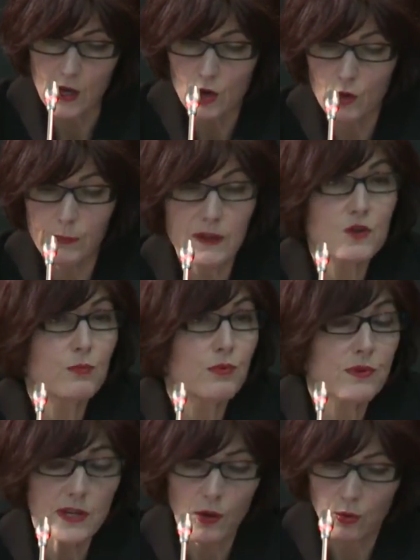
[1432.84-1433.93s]
Le
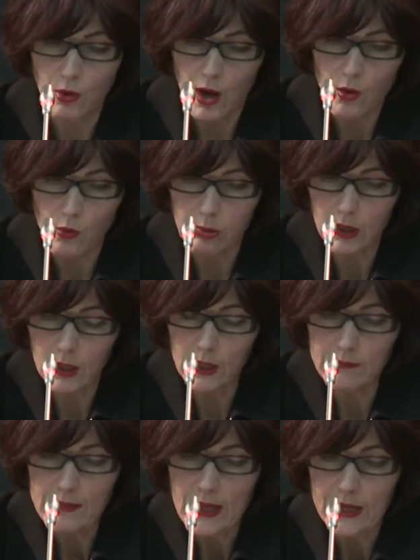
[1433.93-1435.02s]
présupposé, on l'aura compris,
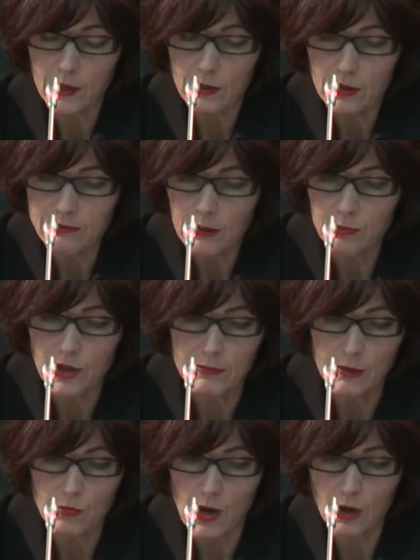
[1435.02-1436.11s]
est que les fables de la
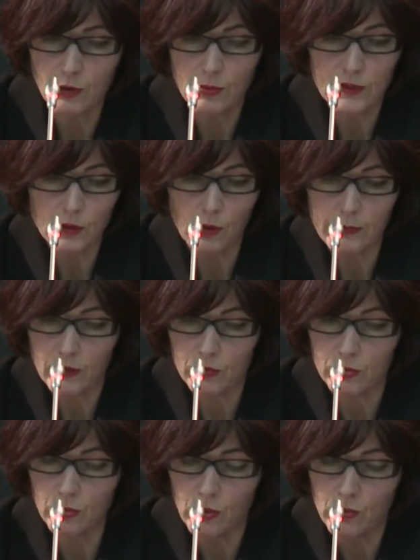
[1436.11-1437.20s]
mémoire ne peuvent être
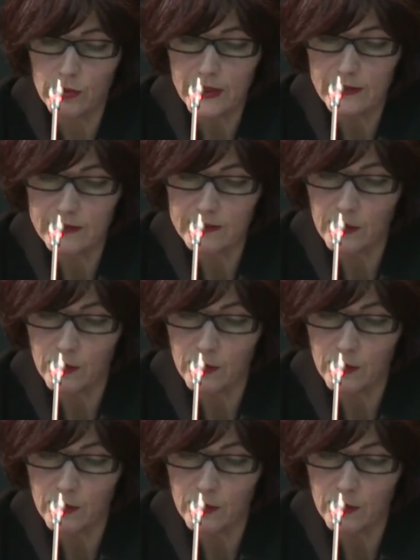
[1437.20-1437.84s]
perçues ou analysées